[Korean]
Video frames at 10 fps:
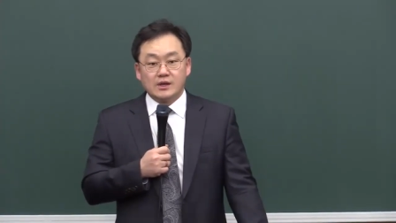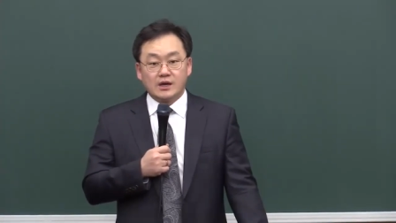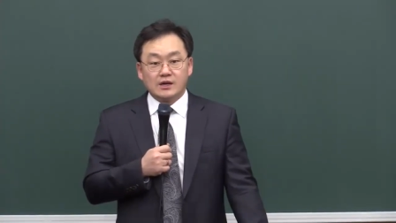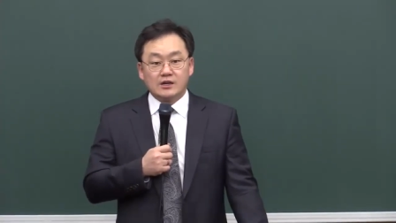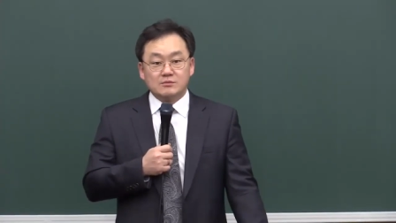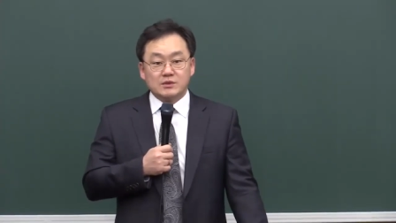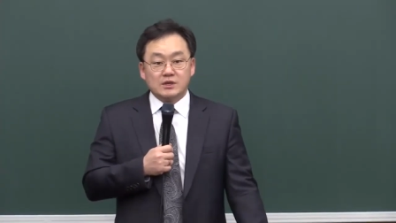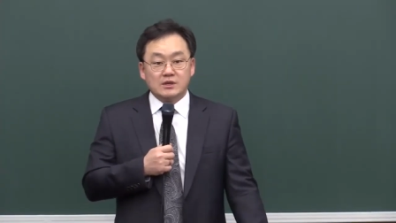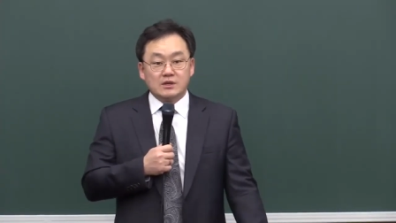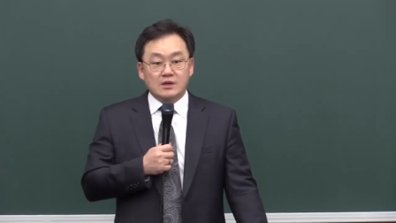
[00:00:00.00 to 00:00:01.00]

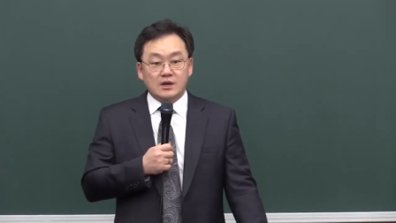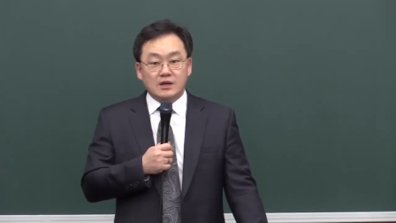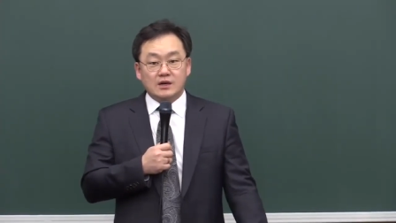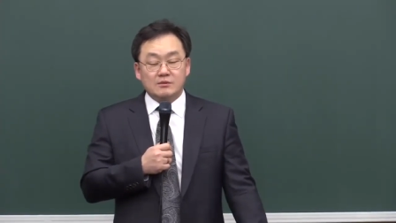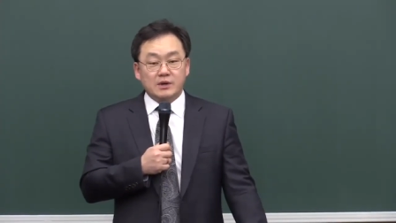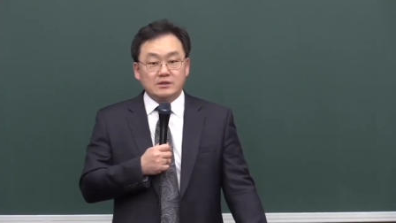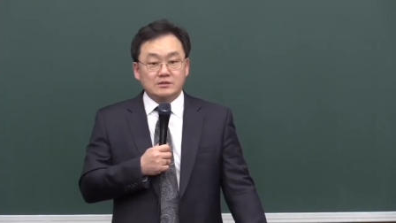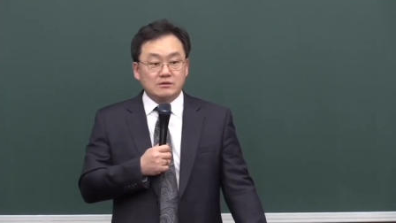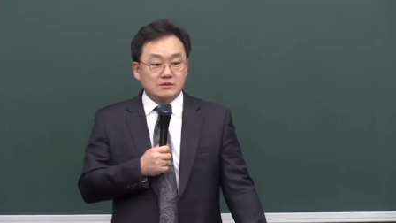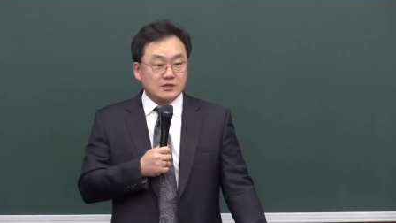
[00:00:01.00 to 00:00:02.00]
하나님이 하나님의
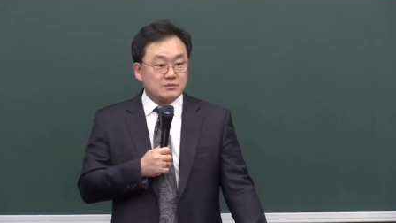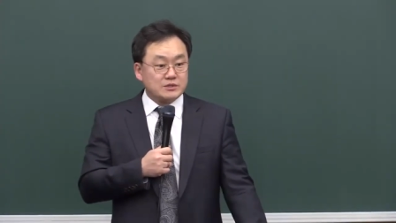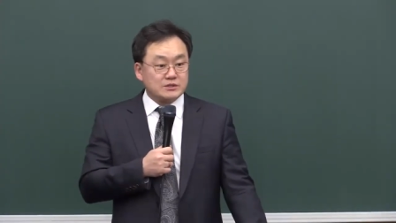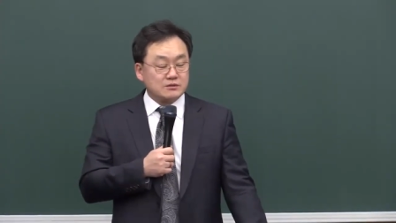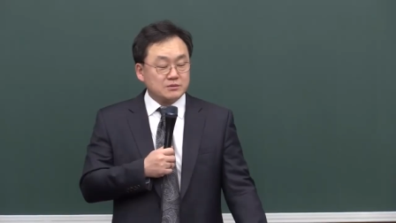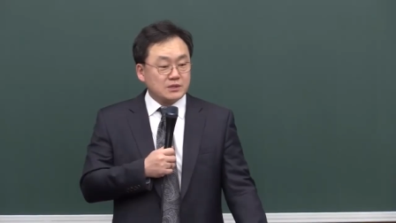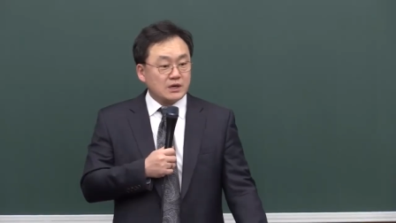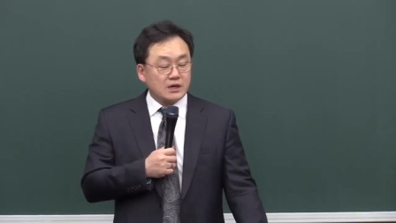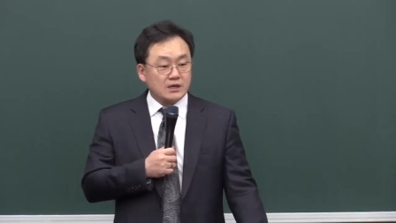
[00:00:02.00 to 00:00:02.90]
백성을 삼으신 겁니다.